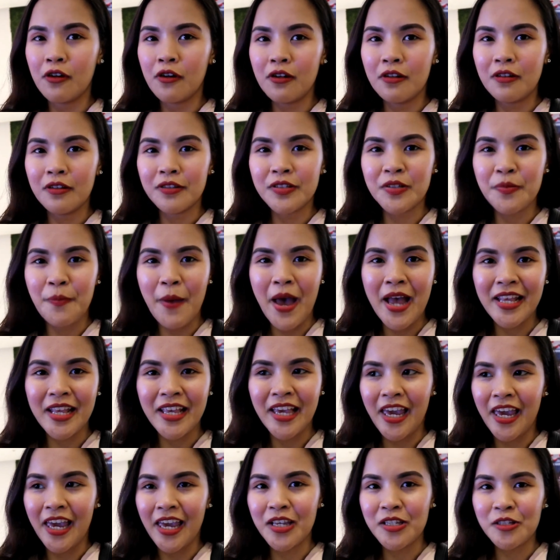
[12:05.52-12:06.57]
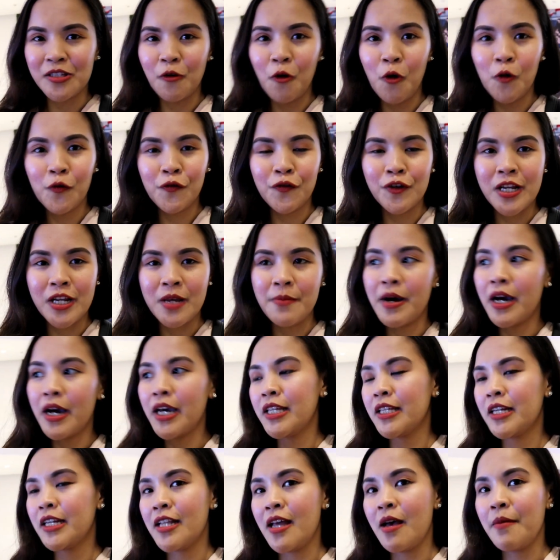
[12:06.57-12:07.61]
Michael's Pancake. So, hopefully,
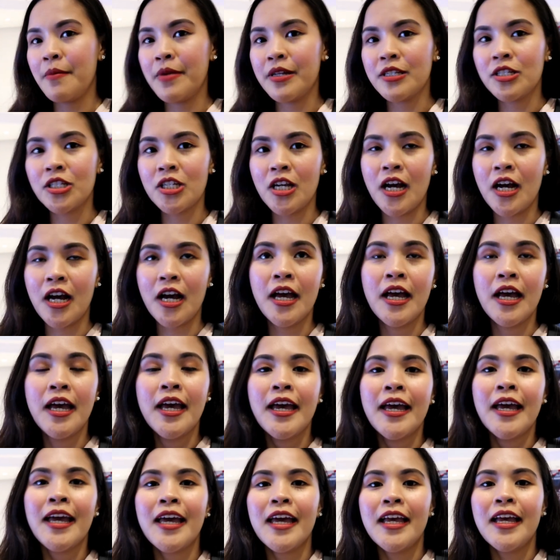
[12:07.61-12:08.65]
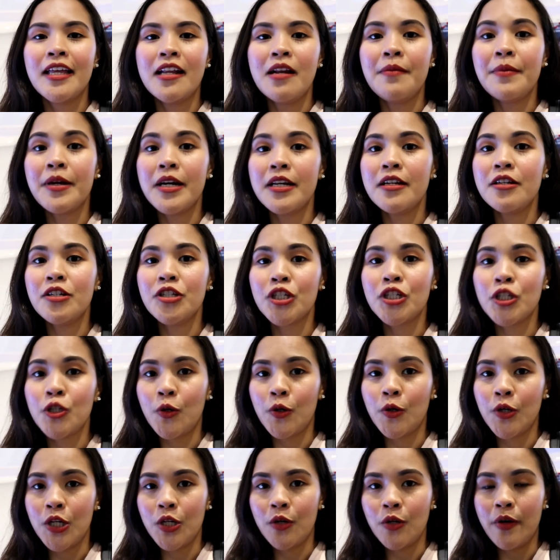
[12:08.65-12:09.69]
makita namin siya. And I'm gonna
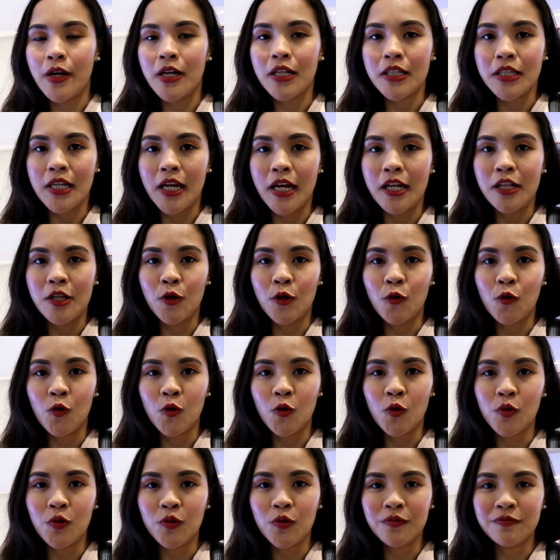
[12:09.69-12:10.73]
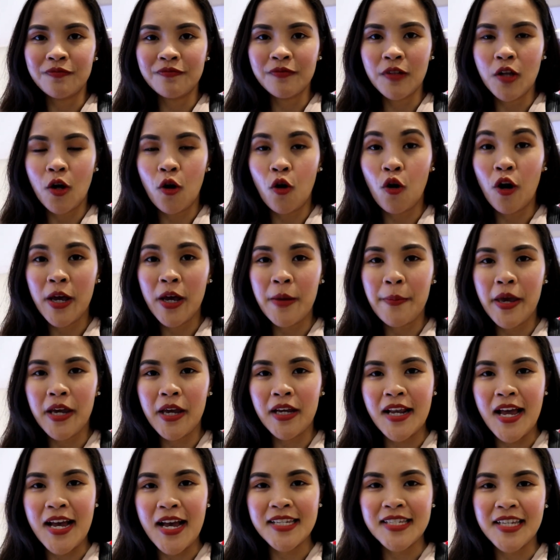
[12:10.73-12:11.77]
show you and tell you kung okay ba
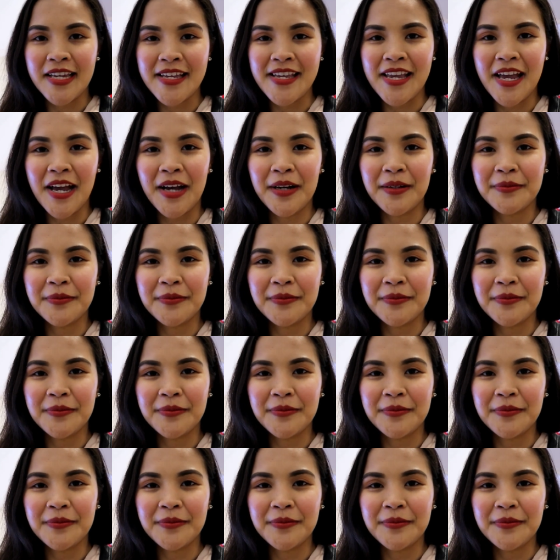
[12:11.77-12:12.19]
yung lasa niya.